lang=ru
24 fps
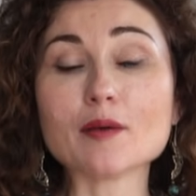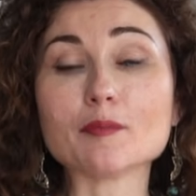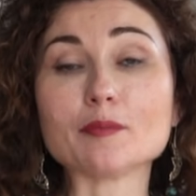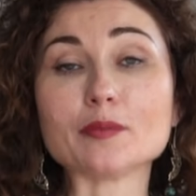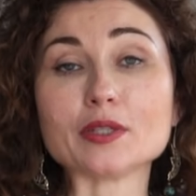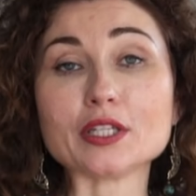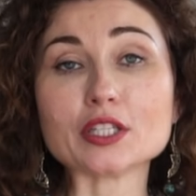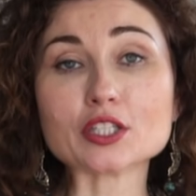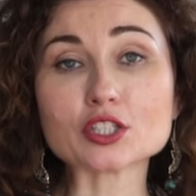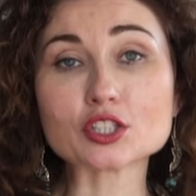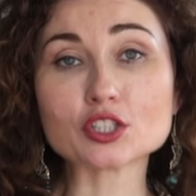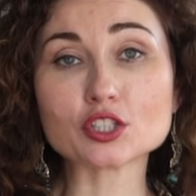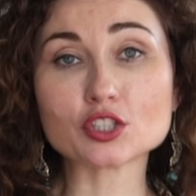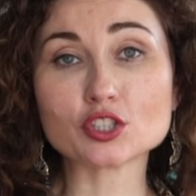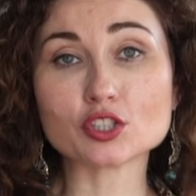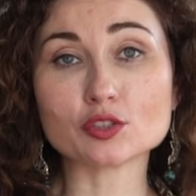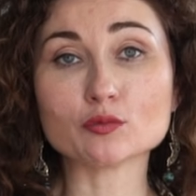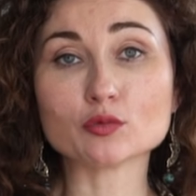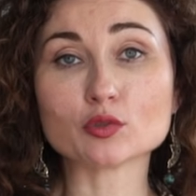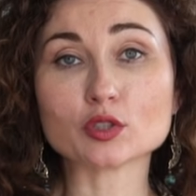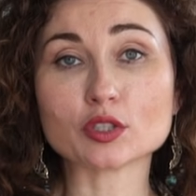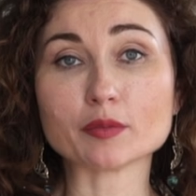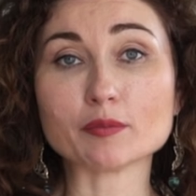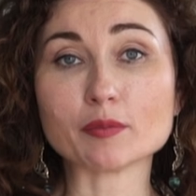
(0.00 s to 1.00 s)
Прежде
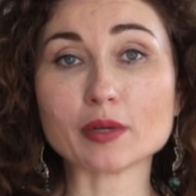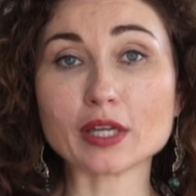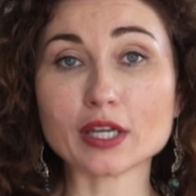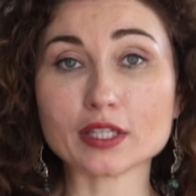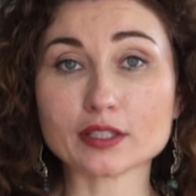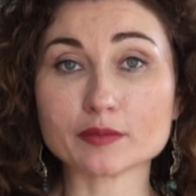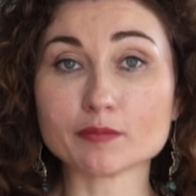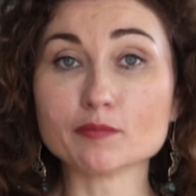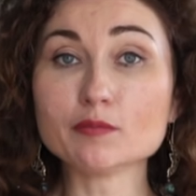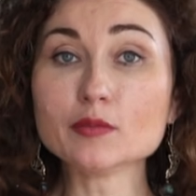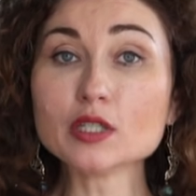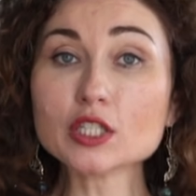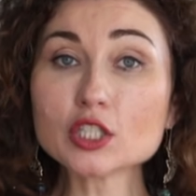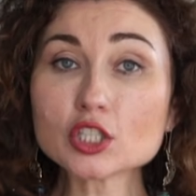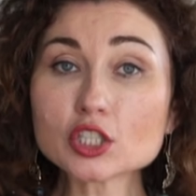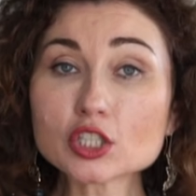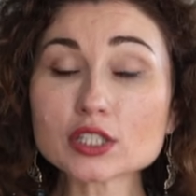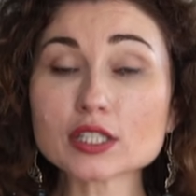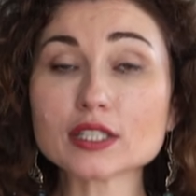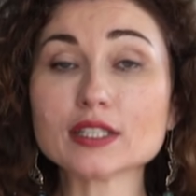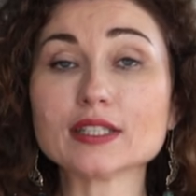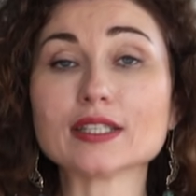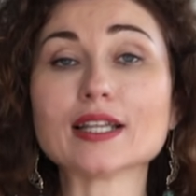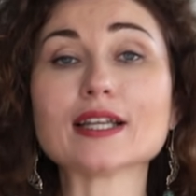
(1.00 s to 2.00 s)
чем укреплять
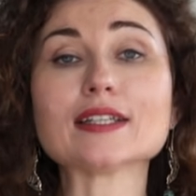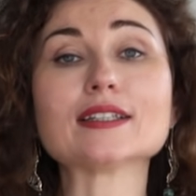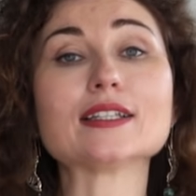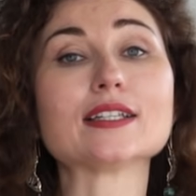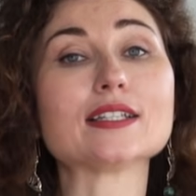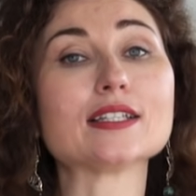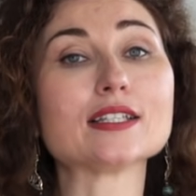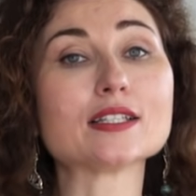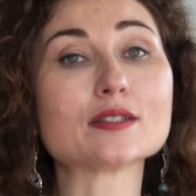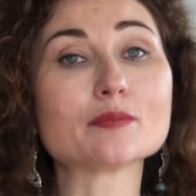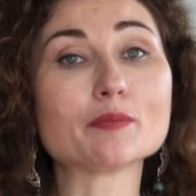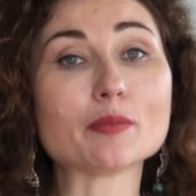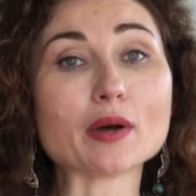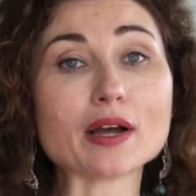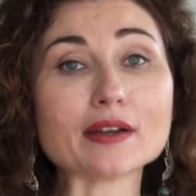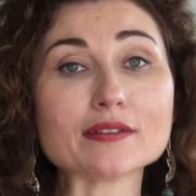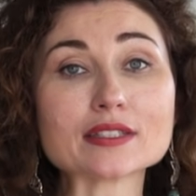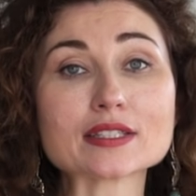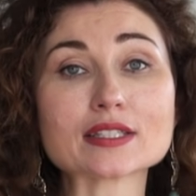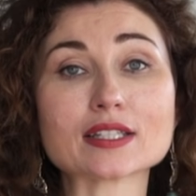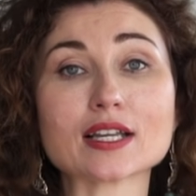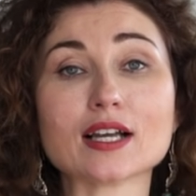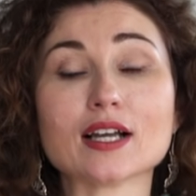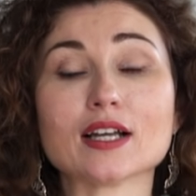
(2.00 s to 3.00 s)
мышцы, надо
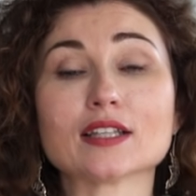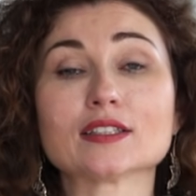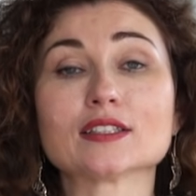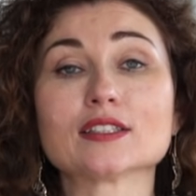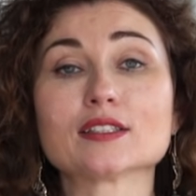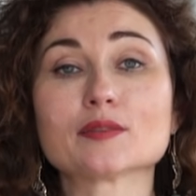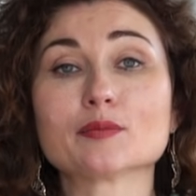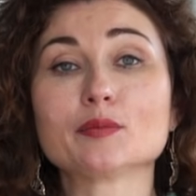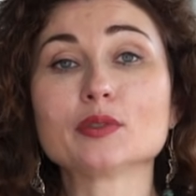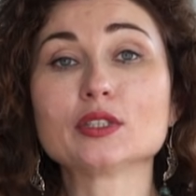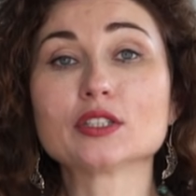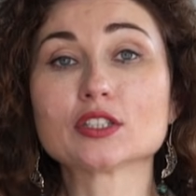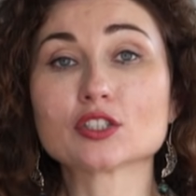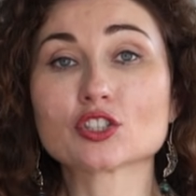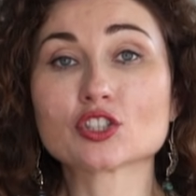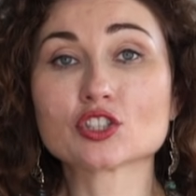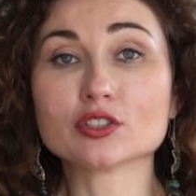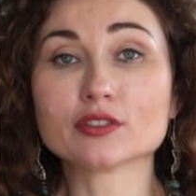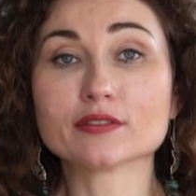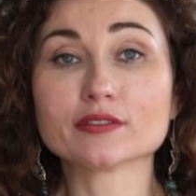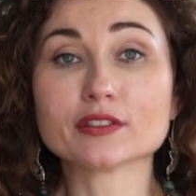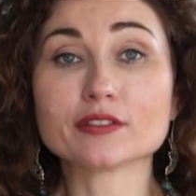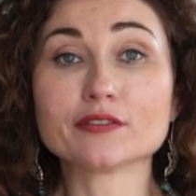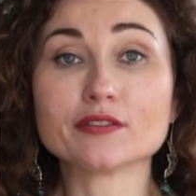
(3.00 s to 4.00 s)
избавиться от
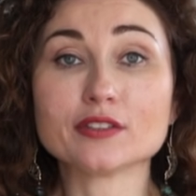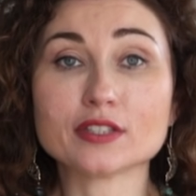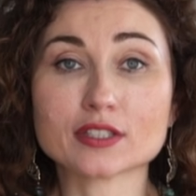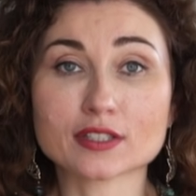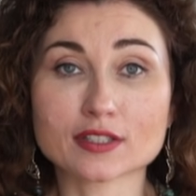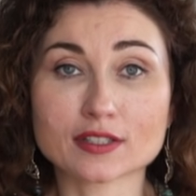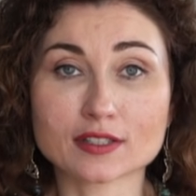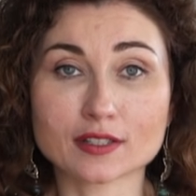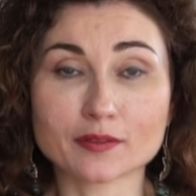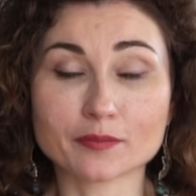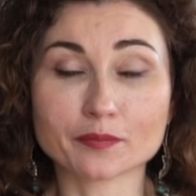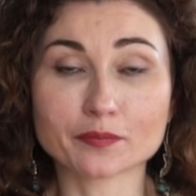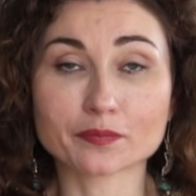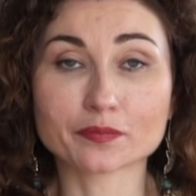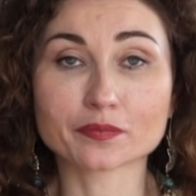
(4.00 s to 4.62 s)
избыточного веса.